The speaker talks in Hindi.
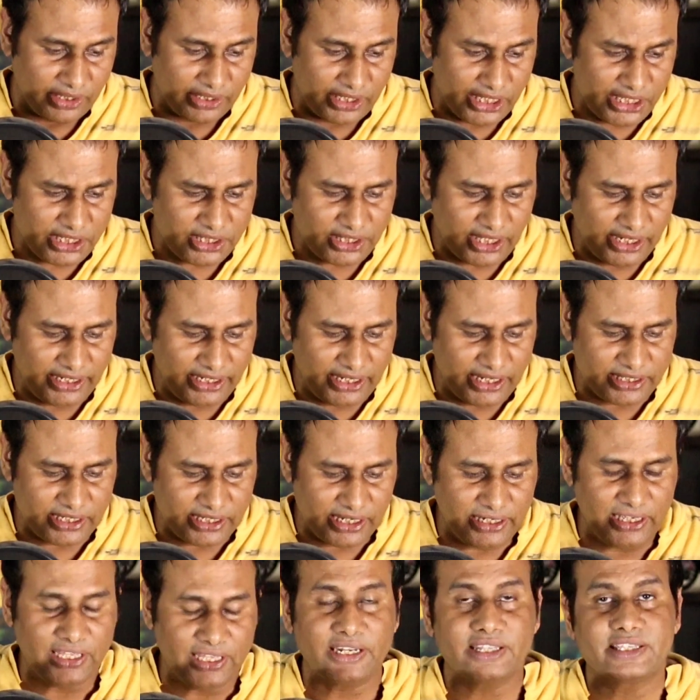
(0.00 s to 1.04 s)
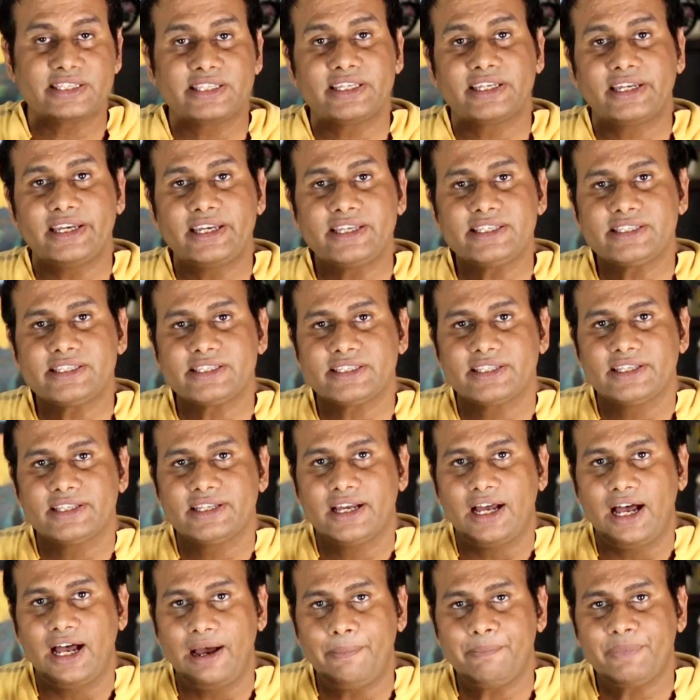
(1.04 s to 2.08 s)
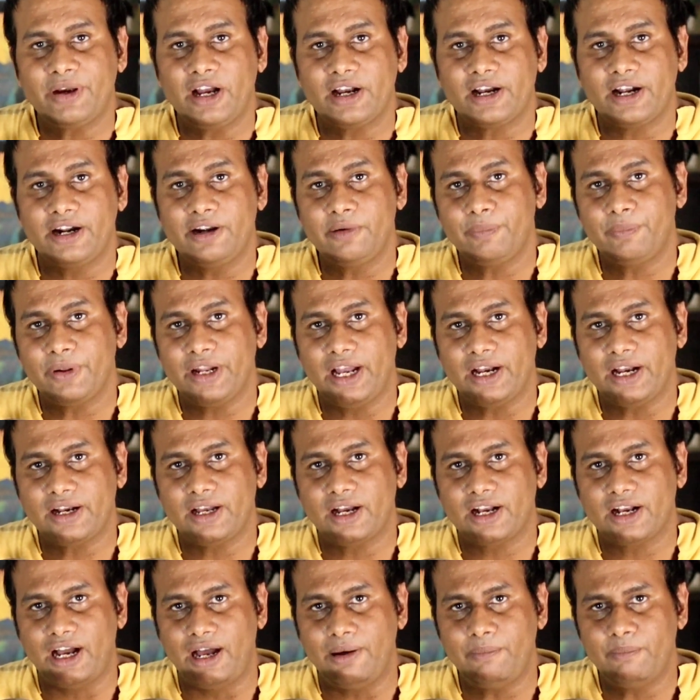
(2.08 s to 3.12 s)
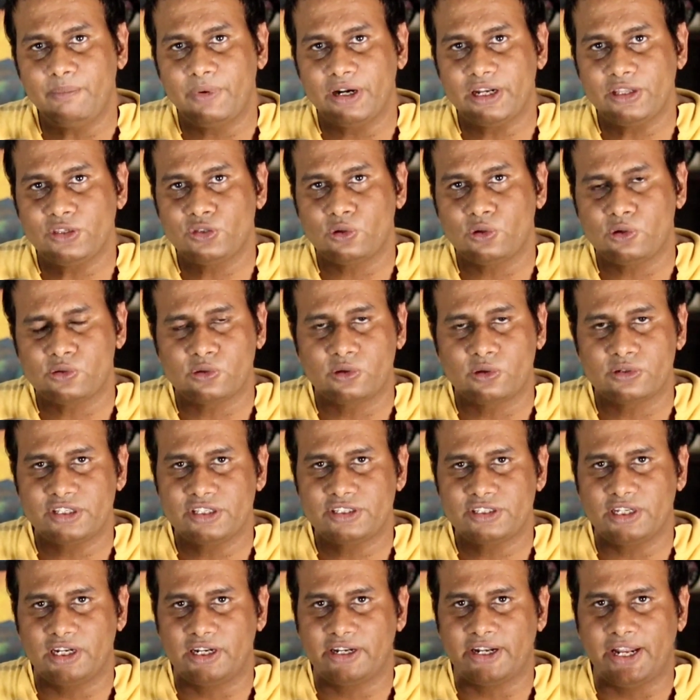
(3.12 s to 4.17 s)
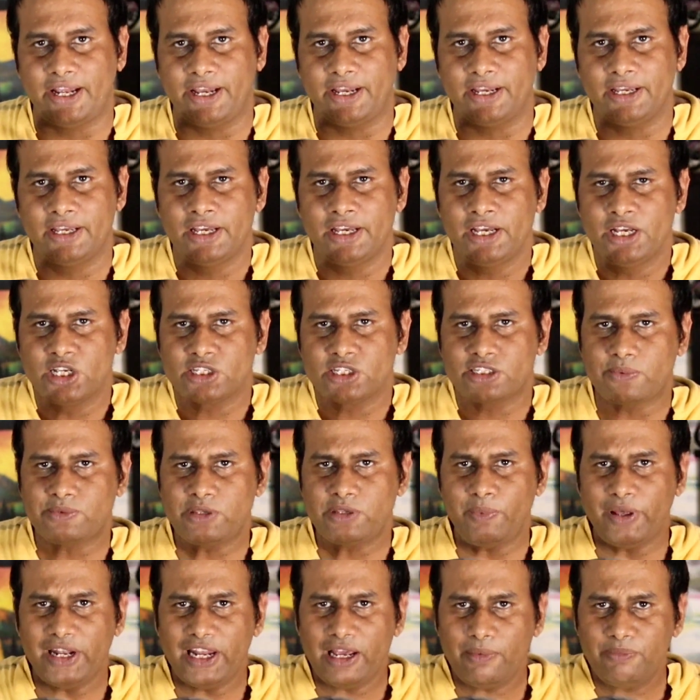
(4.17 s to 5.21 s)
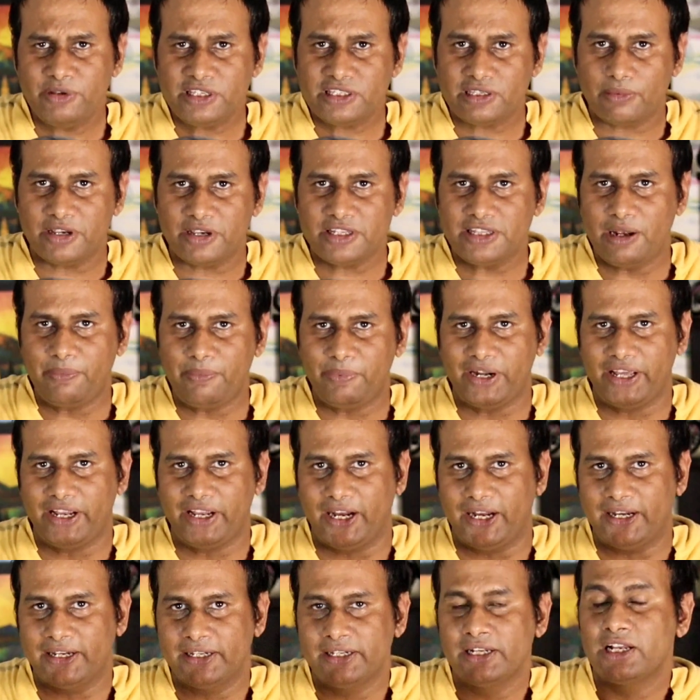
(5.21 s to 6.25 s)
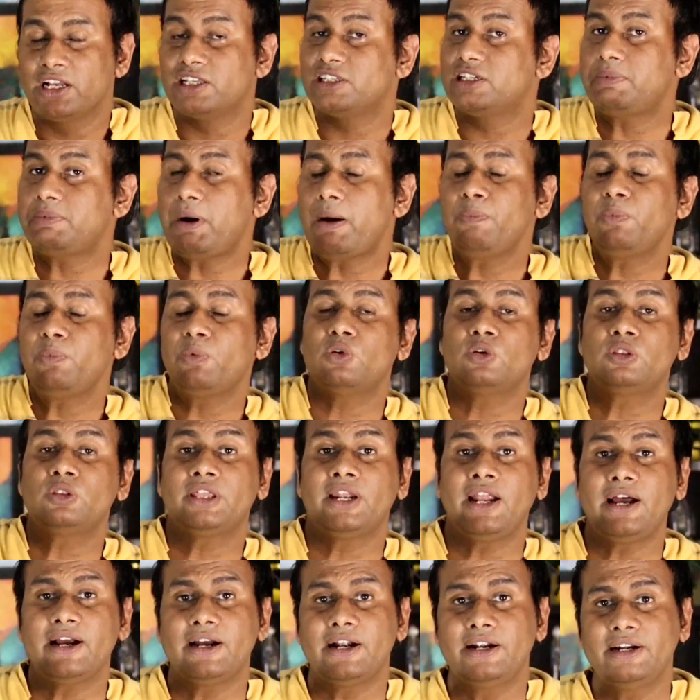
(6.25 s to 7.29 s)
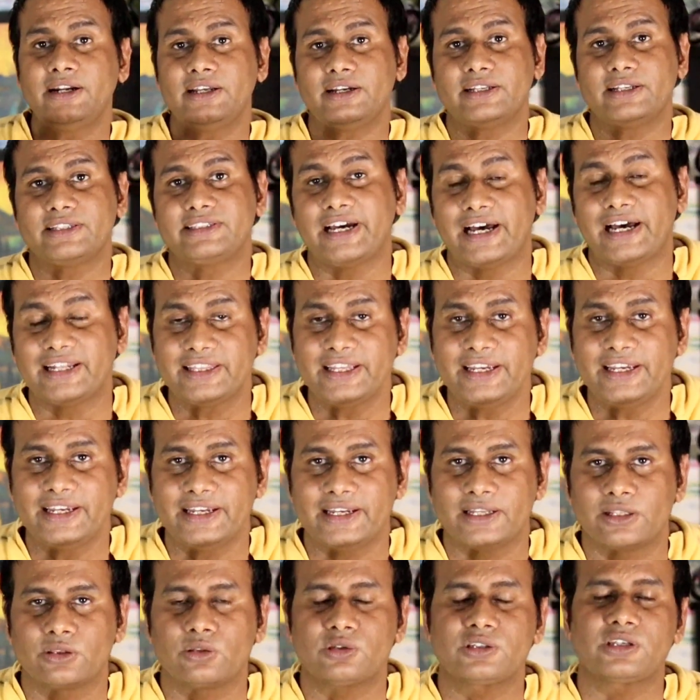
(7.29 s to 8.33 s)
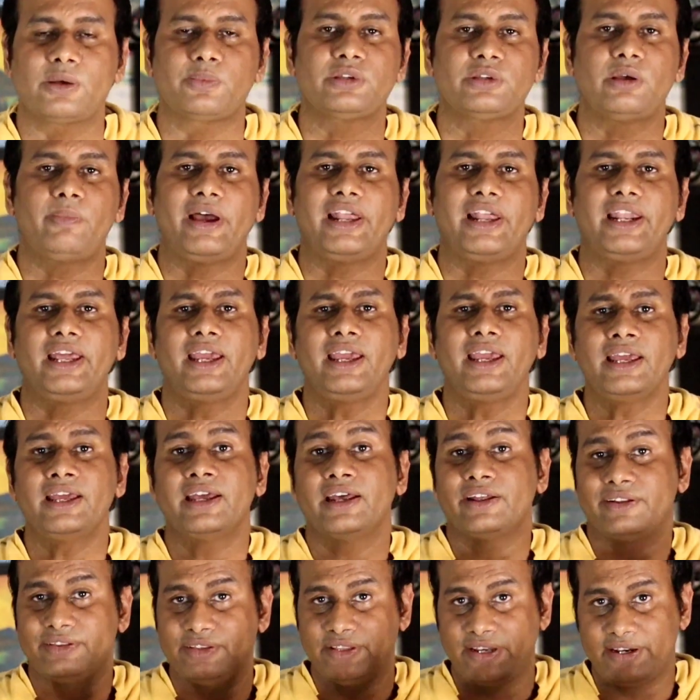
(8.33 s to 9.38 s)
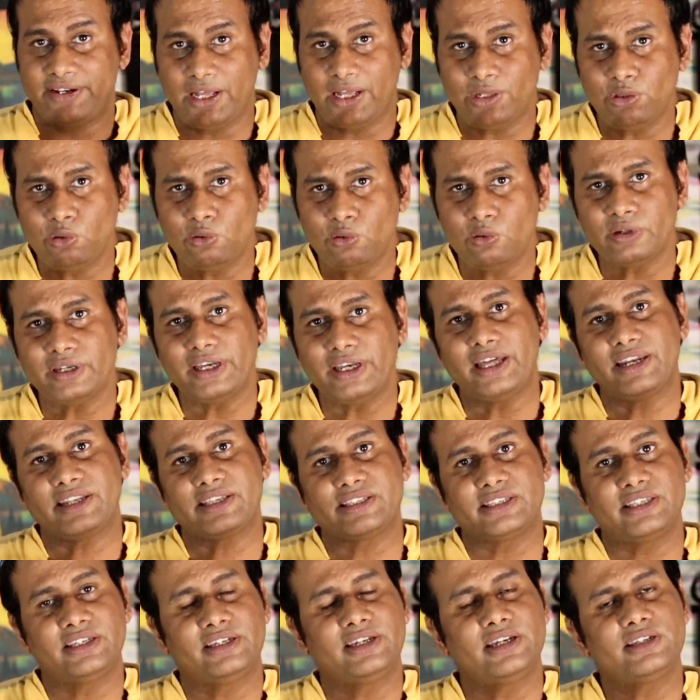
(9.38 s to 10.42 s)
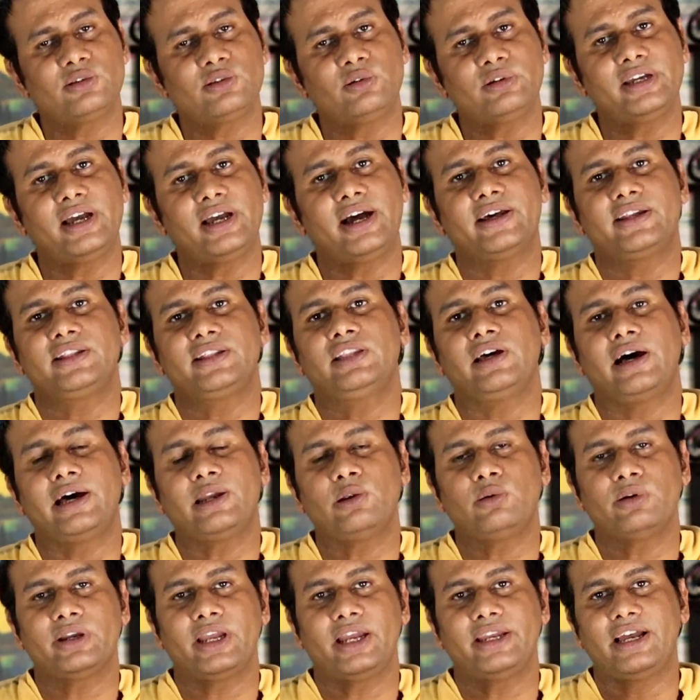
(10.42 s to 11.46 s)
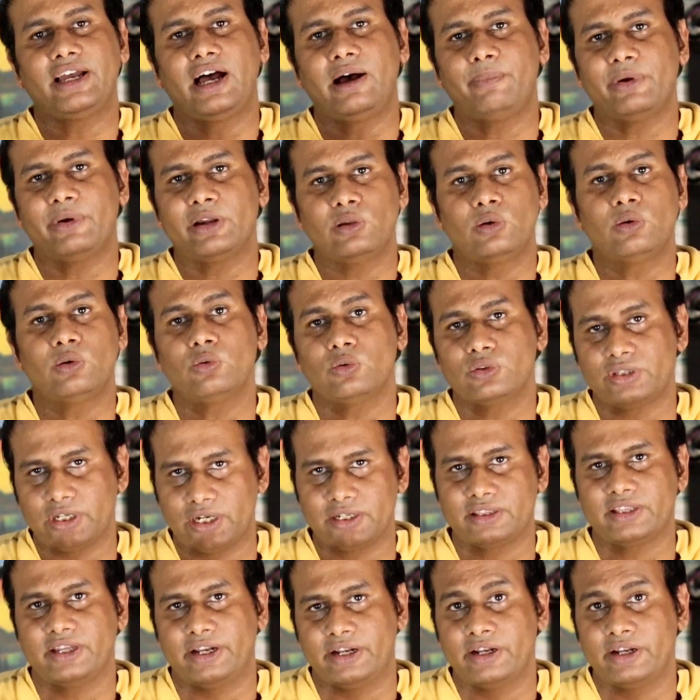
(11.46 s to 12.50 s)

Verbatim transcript: किस तरीके से ये ऋषिकेश आपका कर्ण प्रयाग का काम बड़े जोर शोर से चल रहा है सबसे पहले हमें समझना पड़ेगा जब आप उत्तराखंड जाते हैं तो सबसे पहले देहरादून हो गया ऋषिकेश हो गया हरिद्वार हो गया यहाँ पर लोग उतरते